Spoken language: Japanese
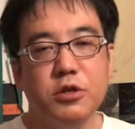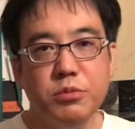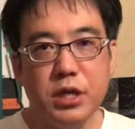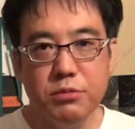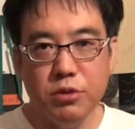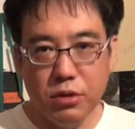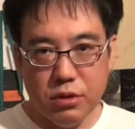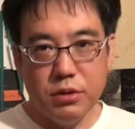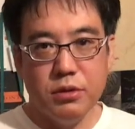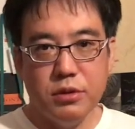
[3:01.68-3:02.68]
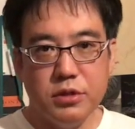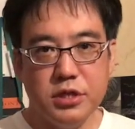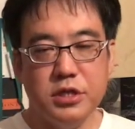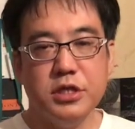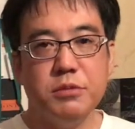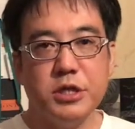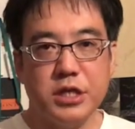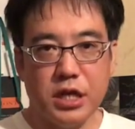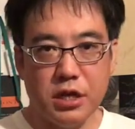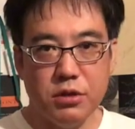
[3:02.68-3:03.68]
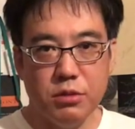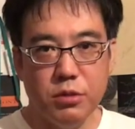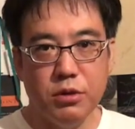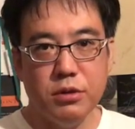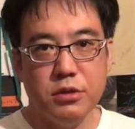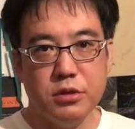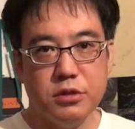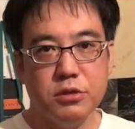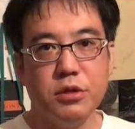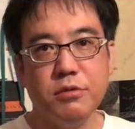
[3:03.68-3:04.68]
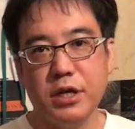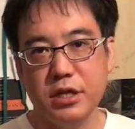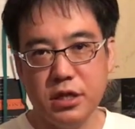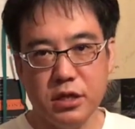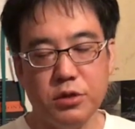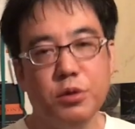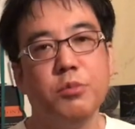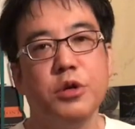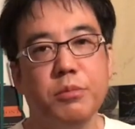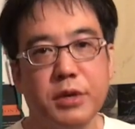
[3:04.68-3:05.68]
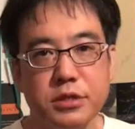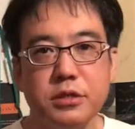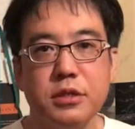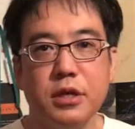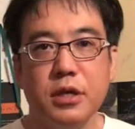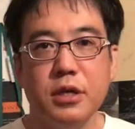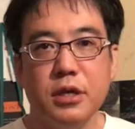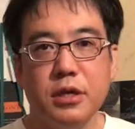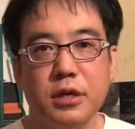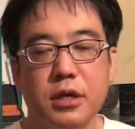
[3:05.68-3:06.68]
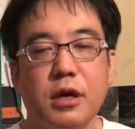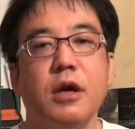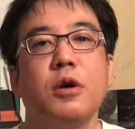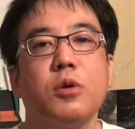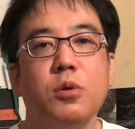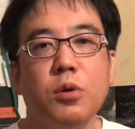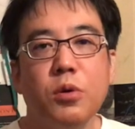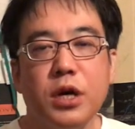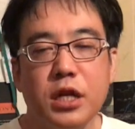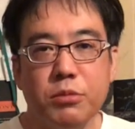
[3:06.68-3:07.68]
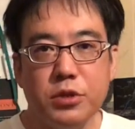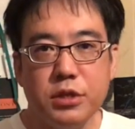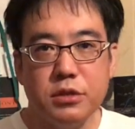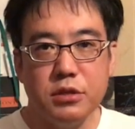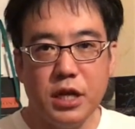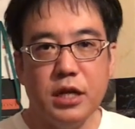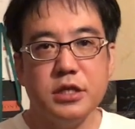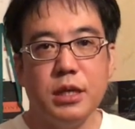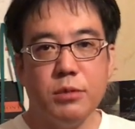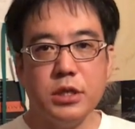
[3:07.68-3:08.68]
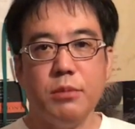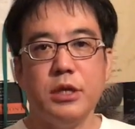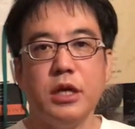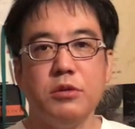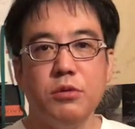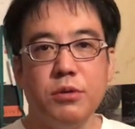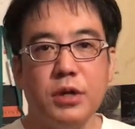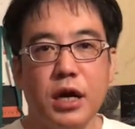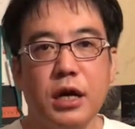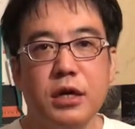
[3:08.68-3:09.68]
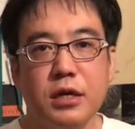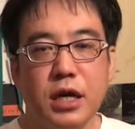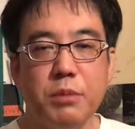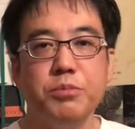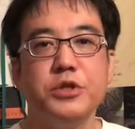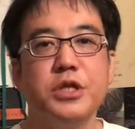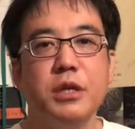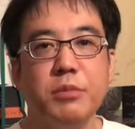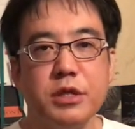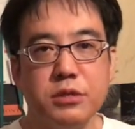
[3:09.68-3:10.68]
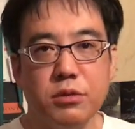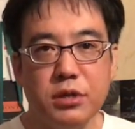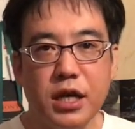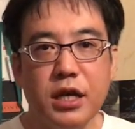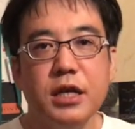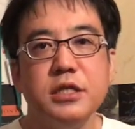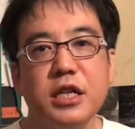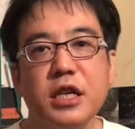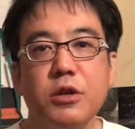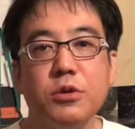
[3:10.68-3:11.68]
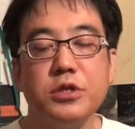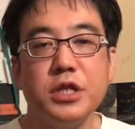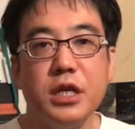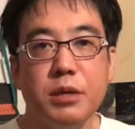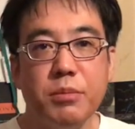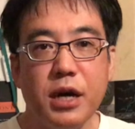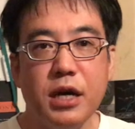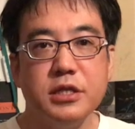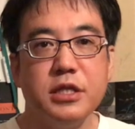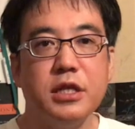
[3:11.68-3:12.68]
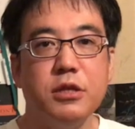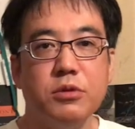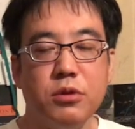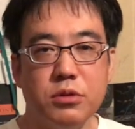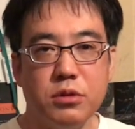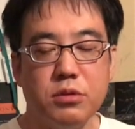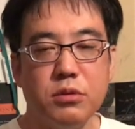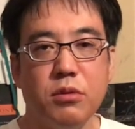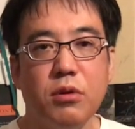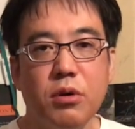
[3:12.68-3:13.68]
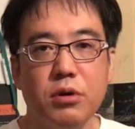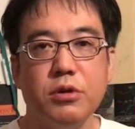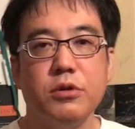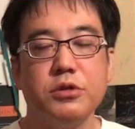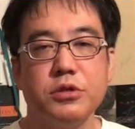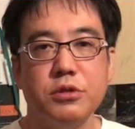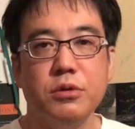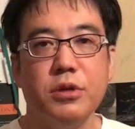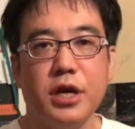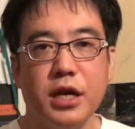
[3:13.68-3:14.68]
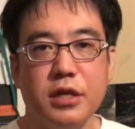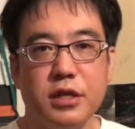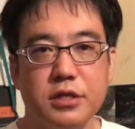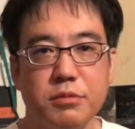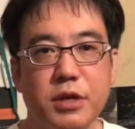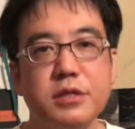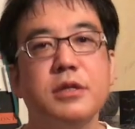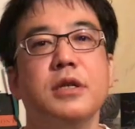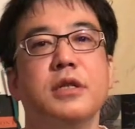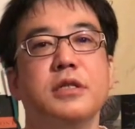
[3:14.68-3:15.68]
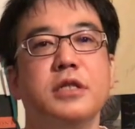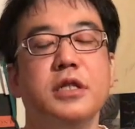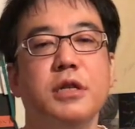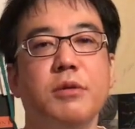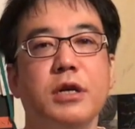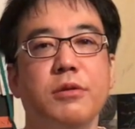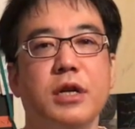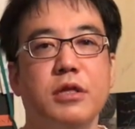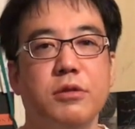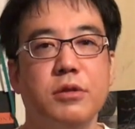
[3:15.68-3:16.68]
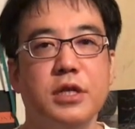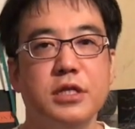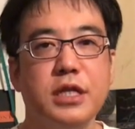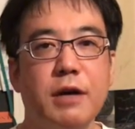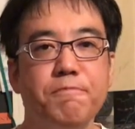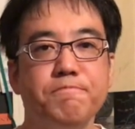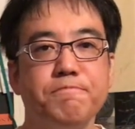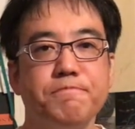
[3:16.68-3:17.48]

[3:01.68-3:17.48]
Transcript: ルブラムを試飲しましたけれどもすごいワインだったと思いますこの他にもですねさまざまな動画アップしていますので是非よろしければチャンネル登録の方よろしくお願いいたします GDY の服部でした